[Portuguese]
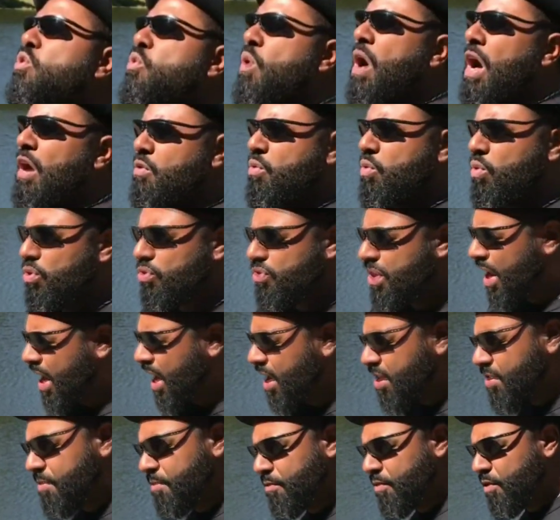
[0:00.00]
Hoje eu
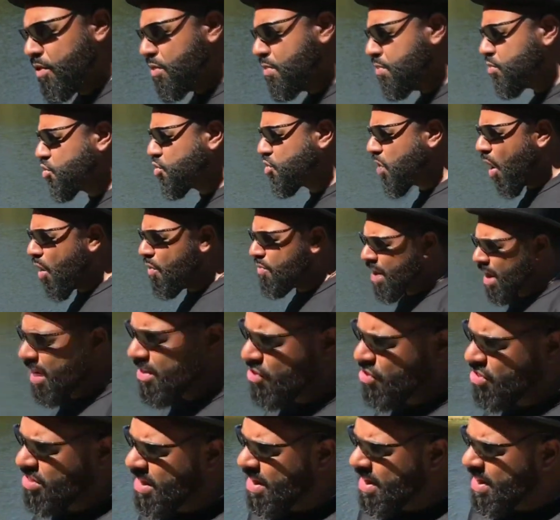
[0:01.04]
acordei e vi o
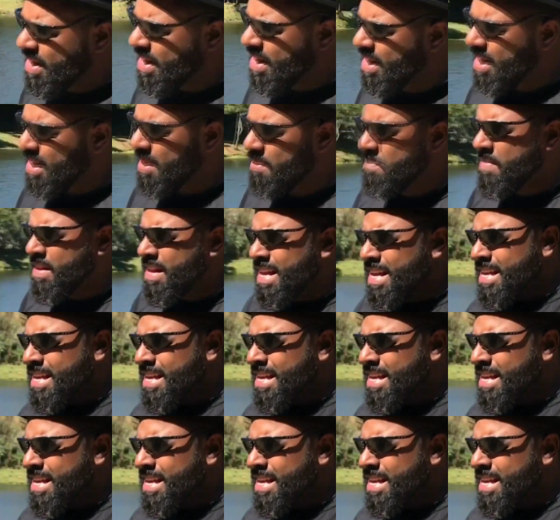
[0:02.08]
sol nascer